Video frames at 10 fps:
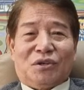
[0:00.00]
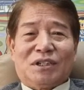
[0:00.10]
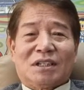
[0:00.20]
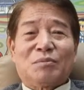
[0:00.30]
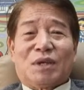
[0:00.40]

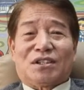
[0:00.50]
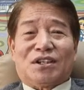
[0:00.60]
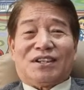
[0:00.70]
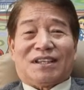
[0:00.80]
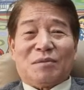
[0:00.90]

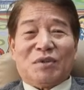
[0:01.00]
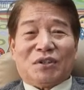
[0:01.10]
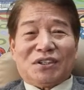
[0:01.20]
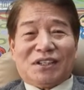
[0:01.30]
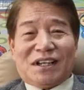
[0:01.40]
회장님께서 이렇게
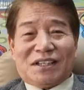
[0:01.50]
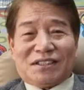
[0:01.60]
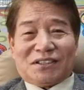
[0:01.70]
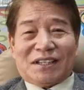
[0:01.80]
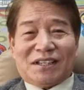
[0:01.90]
명령을
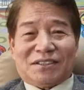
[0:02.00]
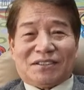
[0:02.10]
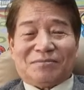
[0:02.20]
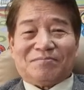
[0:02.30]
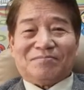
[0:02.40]

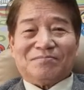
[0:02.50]
내리셨대요.